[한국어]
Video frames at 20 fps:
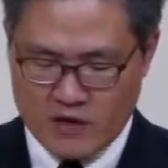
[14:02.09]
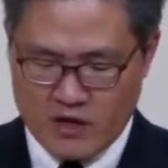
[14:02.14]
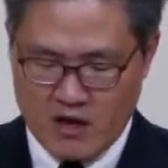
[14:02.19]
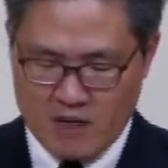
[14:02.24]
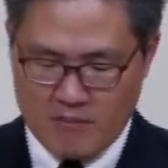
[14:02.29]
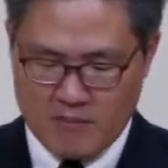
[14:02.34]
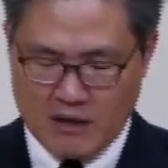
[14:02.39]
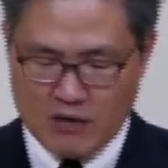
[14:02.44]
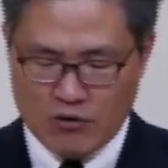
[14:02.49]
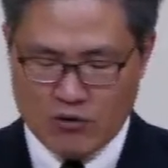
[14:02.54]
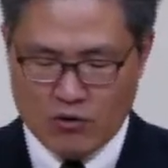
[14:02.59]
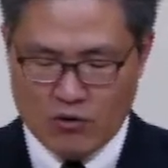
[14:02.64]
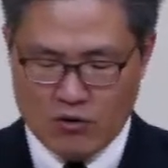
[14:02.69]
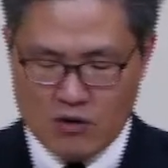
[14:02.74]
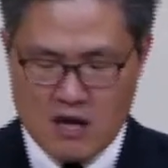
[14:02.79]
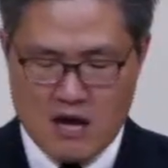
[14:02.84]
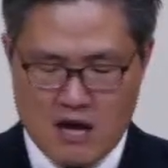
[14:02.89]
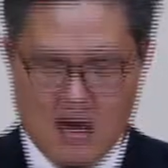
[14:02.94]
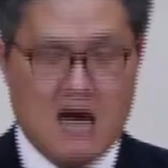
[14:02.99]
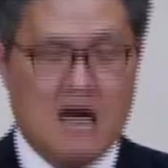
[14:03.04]
바로
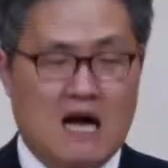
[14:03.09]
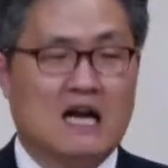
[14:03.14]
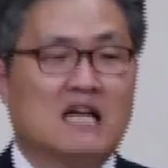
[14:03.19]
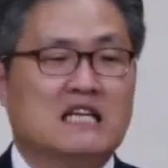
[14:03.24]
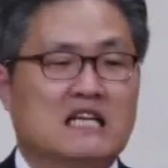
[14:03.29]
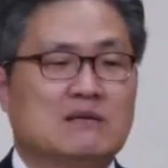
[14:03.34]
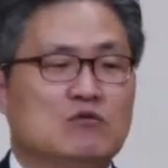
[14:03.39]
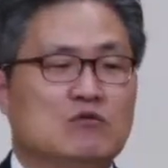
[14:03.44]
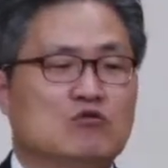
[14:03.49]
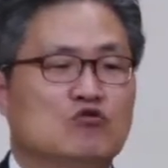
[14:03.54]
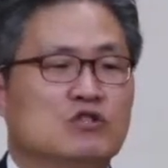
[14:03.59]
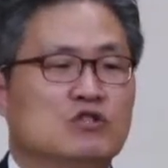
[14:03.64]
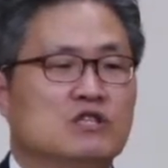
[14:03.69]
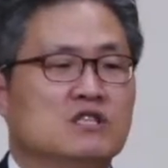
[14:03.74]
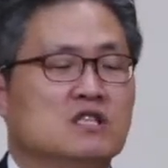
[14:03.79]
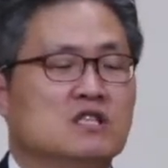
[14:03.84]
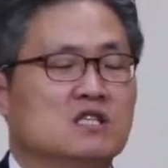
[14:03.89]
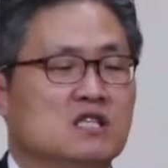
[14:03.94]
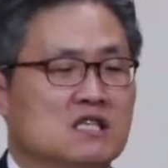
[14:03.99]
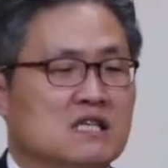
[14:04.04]
하나님이 주신
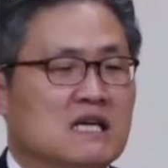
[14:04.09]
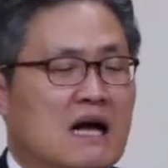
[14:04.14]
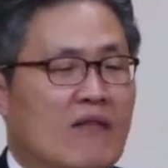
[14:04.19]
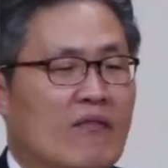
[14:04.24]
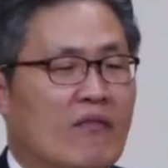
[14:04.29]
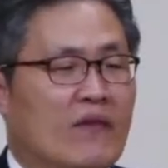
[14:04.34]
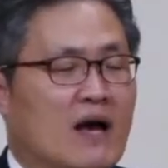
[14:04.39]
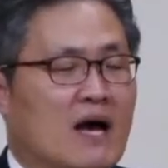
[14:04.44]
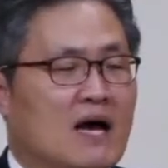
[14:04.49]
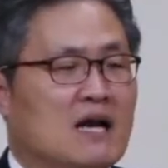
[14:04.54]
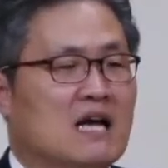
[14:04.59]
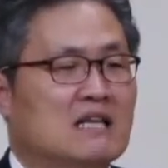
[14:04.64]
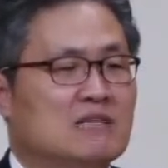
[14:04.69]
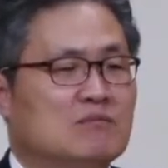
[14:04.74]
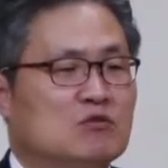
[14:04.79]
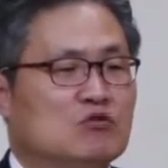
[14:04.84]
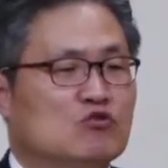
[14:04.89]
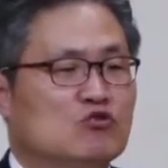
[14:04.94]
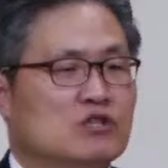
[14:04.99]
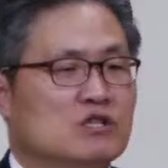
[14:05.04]
시간, 하나님이
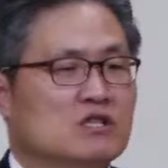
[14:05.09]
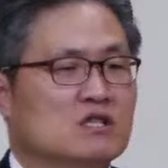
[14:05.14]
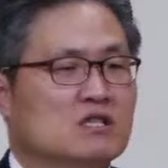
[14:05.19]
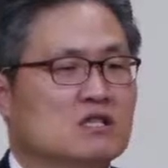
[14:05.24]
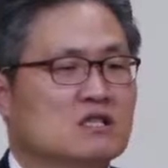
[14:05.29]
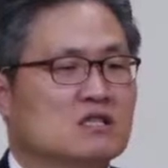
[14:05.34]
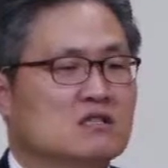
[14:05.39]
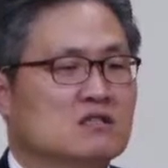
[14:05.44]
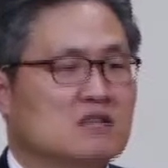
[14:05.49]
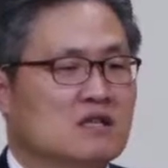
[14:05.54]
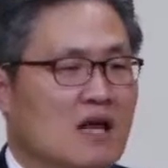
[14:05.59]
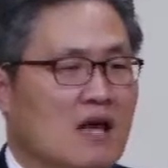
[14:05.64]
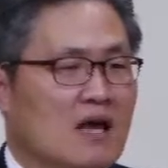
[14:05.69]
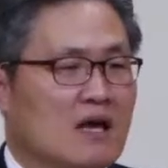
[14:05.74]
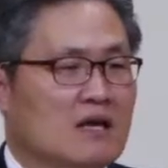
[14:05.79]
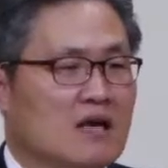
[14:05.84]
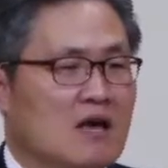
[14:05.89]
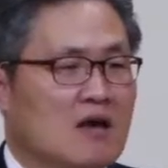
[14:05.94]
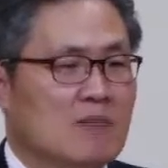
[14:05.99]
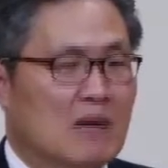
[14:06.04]
주신
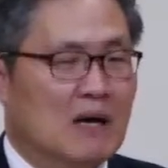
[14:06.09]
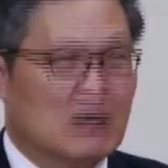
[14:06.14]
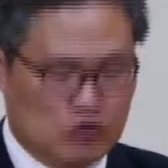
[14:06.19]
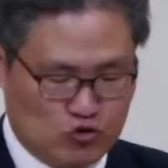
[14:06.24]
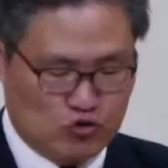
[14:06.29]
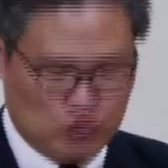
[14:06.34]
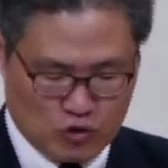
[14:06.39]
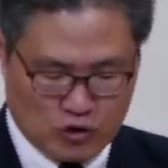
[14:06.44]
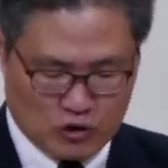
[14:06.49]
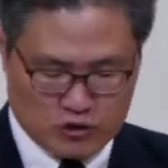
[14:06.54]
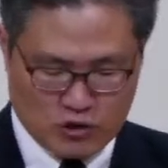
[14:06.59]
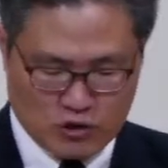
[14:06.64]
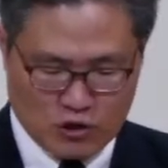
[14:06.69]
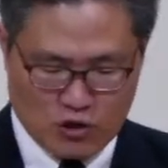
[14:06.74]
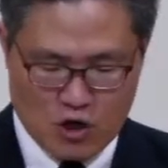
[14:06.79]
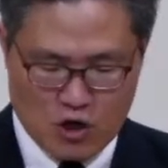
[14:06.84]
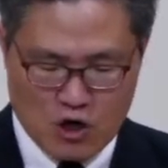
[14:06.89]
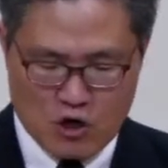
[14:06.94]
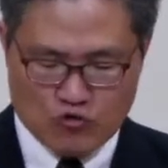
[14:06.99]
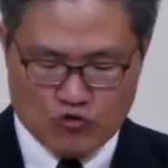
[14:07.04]
그때에 맞추어서
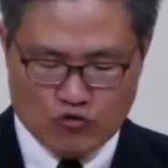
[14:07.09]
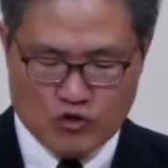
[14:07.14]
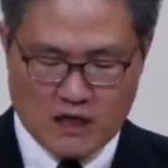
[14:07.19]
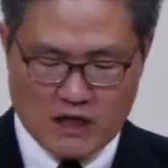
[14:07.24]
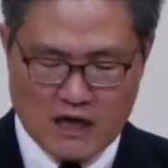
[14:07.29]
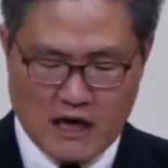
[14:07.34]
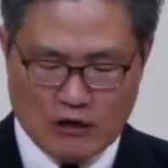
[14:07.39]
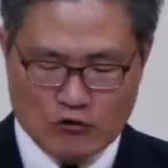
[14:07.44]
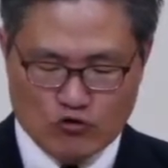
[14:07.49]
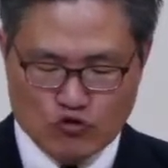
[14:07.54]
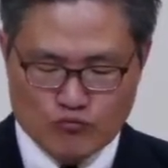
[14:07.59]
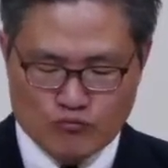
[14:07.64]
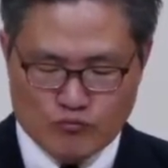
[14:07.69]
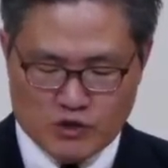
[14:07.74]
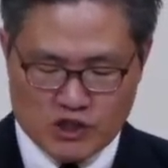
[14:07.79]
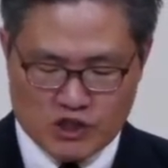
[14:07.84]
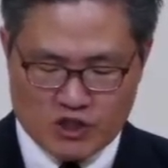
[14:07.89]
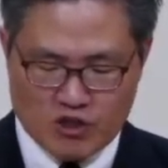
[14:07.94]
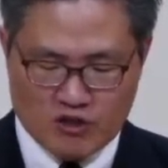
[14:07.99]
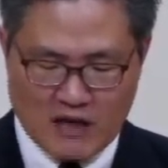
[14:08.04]
우리가
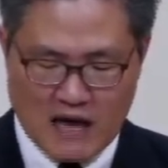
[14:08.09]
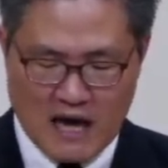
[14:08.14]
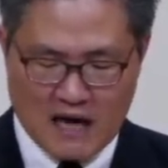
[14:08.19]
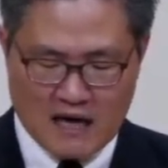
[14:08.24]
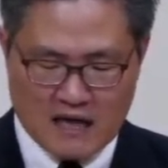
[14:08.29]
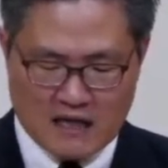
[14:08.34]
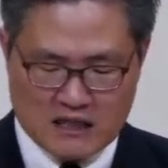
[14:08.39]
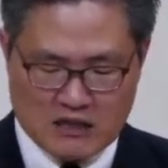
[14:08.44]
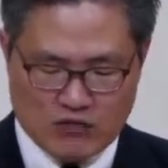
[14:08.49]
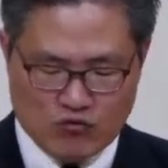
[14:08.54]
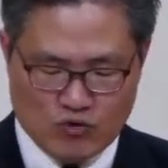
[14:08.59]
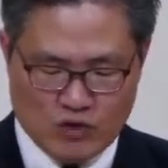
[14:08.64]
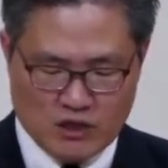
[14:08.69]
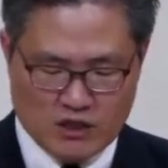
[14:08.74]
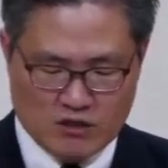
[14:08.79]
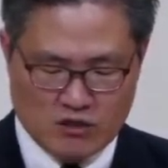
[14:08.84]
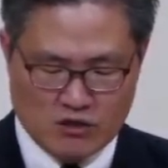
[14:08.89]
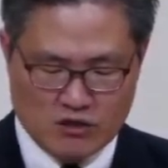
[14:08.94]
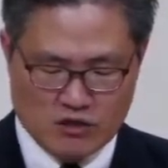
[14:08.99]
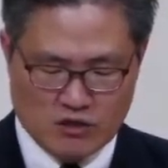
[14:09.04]
움직여 나아가기
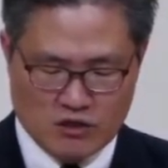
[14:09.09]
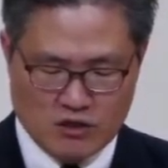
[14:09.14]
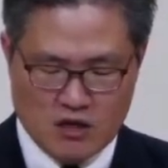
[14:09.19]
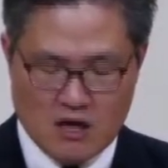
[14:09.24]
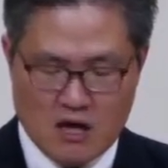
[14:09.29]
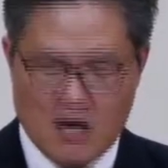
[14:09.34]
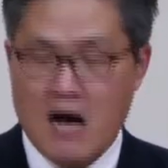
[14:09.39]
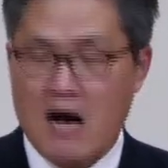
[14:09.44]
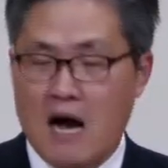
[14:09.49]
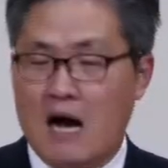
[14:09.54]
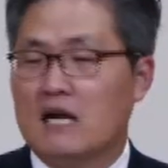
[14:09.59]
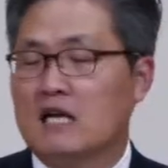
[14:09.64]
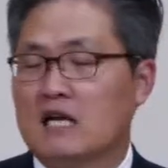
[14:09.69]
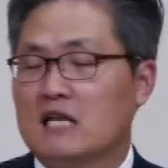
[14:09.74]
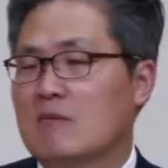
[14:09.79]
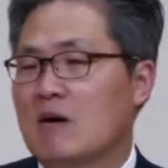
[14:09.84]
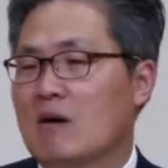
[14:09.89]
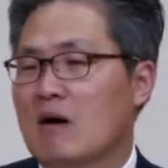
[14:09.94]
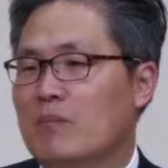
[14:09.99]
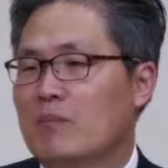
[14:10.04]
위해서는 하나님
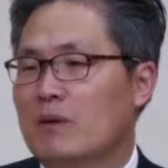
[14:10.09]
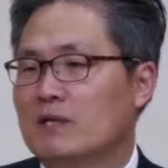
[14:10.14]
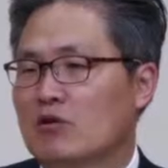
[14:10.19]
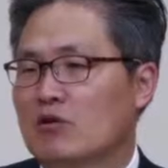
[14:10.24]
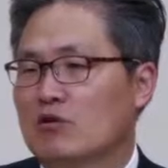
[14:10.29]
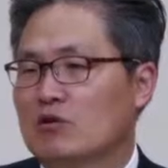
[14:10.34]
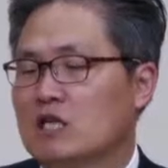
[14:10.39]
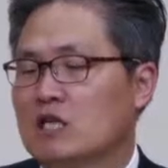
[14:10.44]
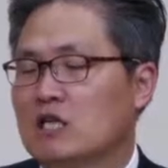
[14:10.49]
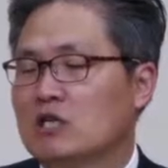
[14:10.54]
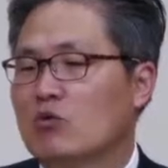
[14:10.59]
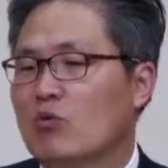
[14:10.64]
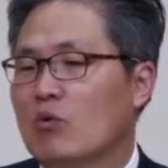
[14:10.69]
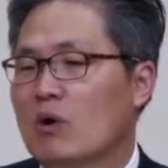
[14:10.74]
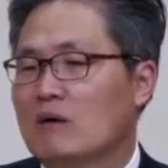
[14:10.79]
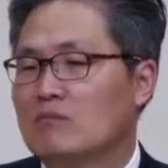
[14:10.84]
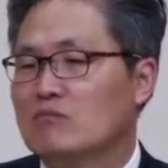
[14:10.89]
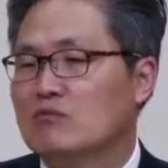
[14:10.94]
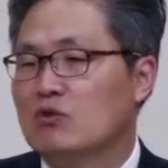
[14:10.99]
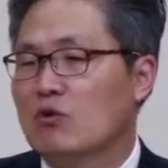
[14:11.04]
앞에서
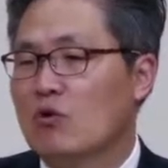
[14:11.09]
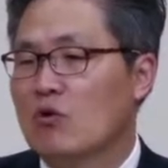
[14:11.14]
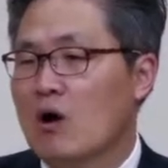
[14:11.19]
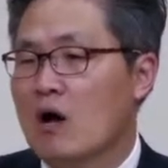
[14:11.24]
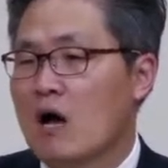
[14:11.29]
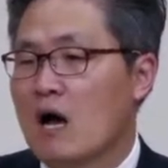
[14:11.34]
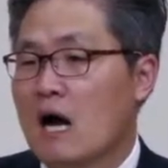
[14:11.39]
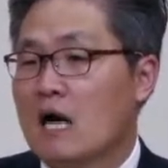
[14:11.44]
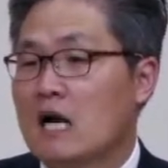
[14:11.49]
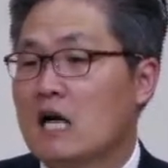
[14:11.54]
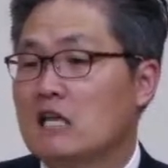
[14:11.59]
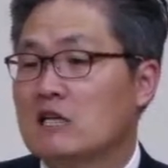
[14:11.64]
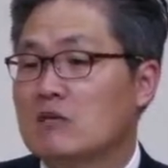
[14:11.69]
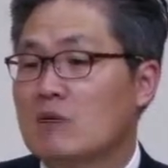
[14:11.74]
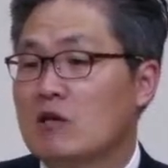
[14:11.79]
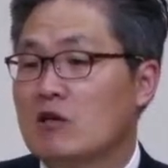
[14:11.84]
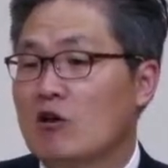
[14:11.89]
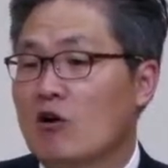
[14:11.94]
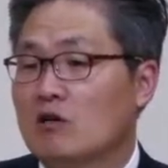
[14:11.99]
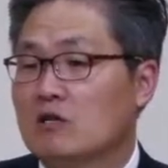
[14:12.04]
기도함으로
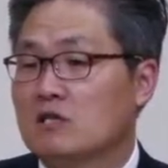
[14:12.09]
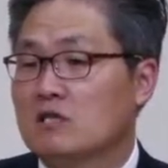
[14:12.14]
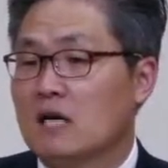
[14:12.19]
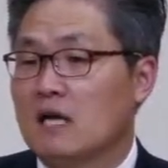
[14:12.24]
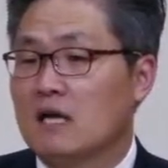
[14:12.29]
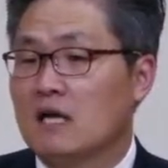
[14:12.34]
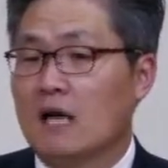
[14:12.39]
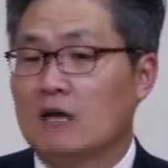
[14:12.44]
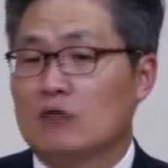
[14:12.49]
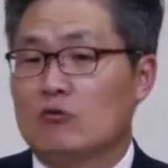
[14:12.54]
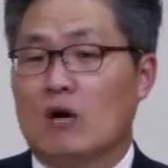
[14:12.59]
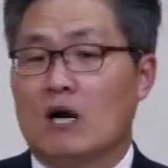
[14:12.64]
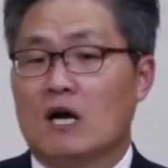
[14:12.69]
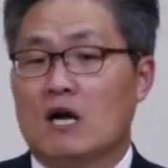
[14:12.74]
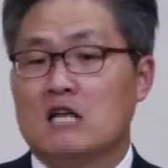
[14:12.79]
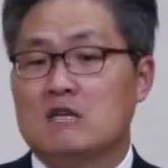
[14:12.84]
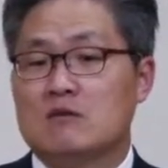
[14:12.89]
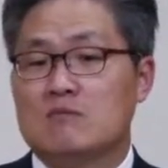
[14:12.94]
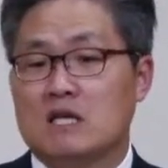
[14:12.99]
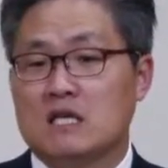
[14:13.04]
하나님의 역사에 또
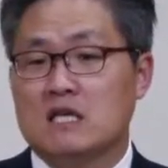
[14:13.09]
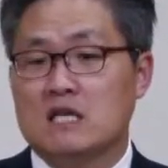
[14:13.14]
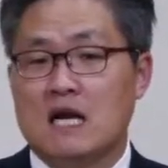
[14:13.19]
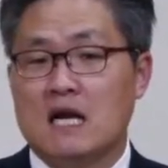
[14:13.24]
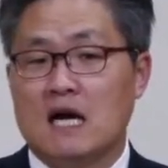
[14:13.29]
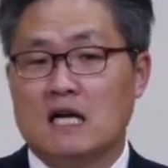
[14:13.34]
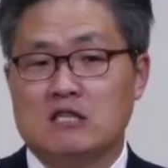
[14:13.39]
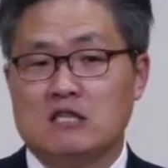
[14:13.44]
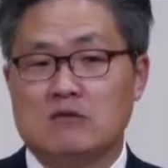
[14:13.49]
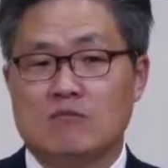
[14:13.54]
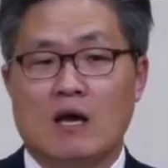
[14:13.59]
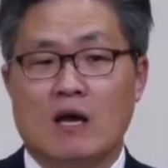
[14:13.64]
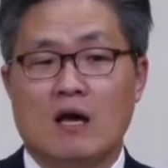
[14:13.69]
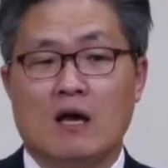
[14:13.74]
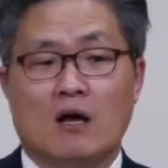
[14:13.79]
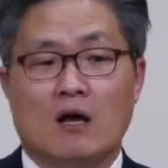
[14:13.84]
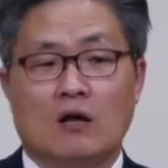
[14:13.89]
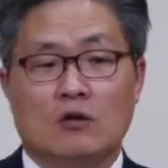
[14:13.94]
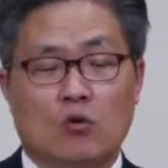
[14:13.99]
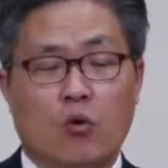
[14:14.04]
하나님의 일하심에
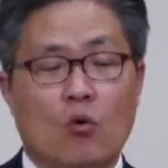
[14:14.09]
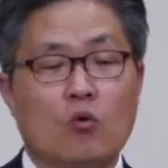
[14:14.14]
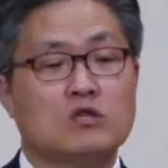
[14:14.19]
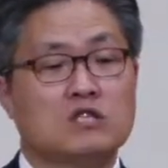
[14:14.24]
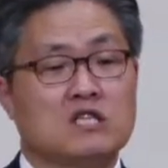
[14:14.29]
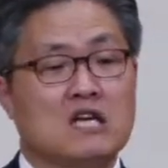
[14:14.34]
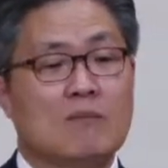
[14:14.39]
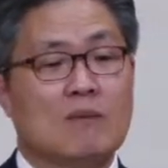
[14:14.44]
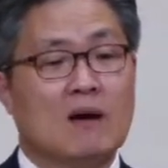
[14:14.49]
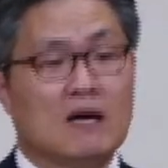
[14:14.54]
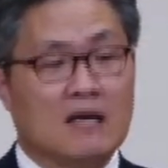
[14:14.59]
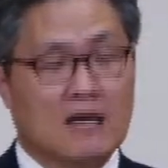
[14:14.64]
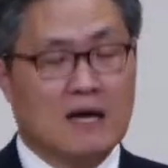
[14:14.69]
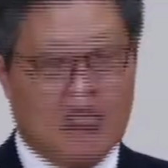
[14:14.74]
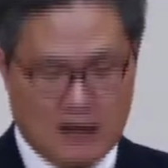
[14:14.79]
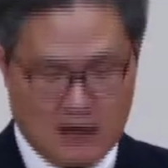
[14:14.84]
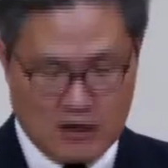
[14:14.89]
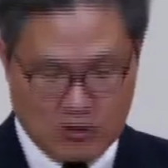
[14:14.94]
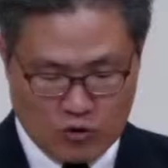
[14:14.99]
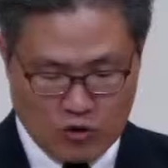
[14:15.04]
동참하게
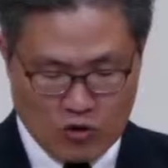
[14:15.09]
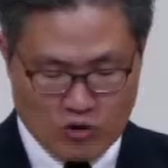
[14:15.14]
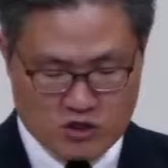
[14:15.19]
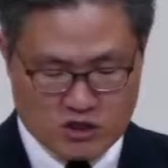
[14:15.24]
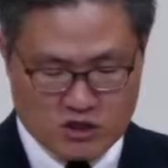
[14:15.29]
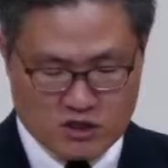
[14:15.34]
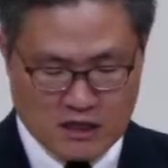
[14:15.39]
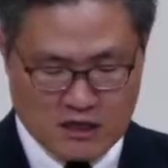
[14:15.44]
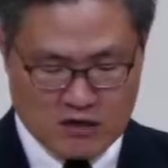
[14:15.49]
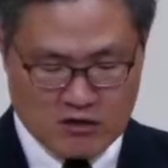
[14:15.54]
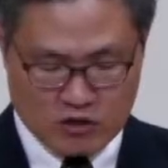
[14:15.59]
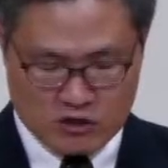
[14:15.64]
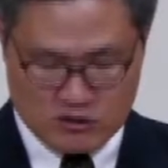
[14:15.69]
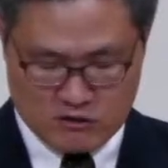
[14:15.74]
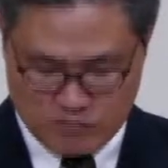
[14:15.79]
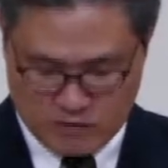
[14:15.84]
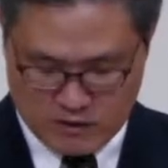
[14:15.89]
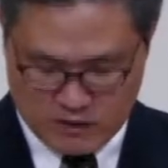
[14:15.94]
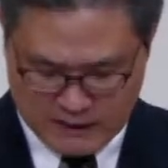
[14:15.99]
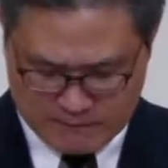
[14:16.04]
되어진다는
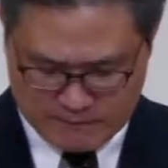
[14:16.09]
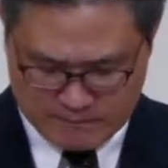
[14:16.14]
것입니다.